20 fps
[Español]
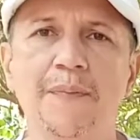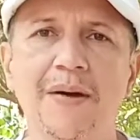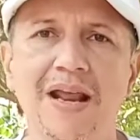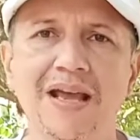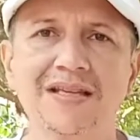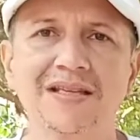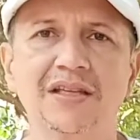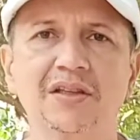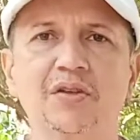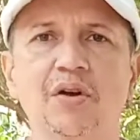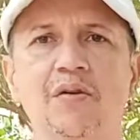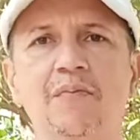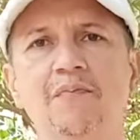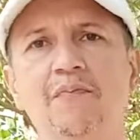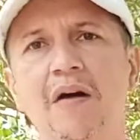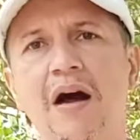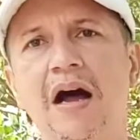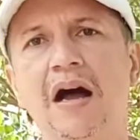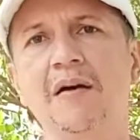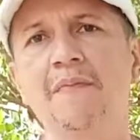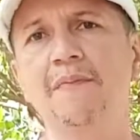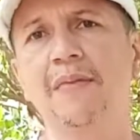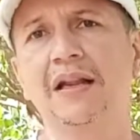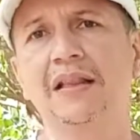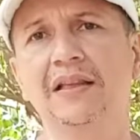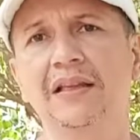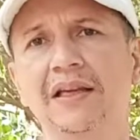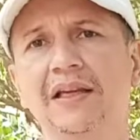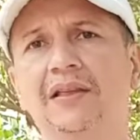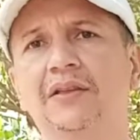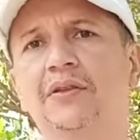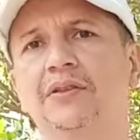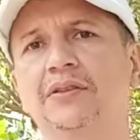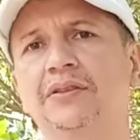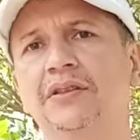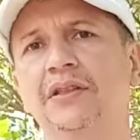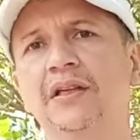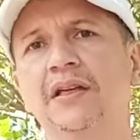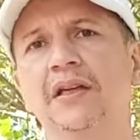parásitos más malditos